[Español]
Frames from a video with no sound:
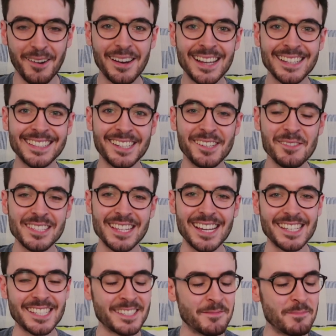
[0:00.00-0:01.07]
Hola gente, ¿cómo
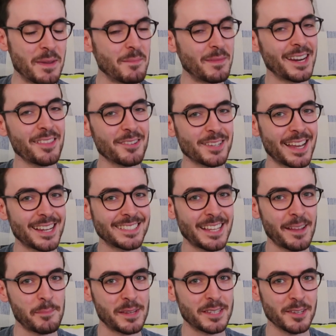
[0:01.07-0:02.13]
estáis? Bienvenidos a
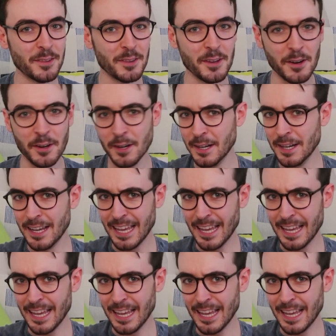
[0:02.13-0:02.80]
este episodio